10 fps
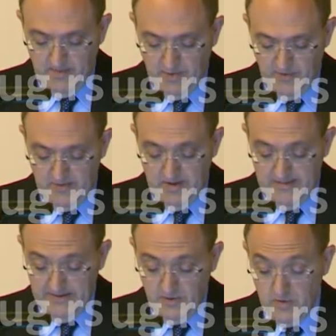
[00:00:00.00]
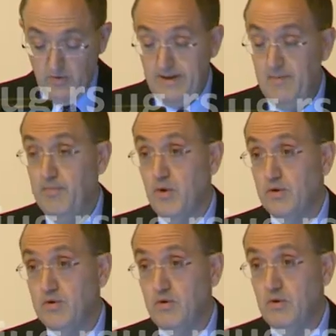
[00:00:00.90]
approfondimento di un
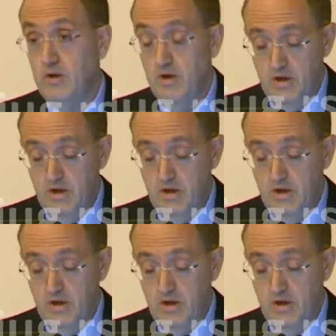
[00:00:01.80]
rapporto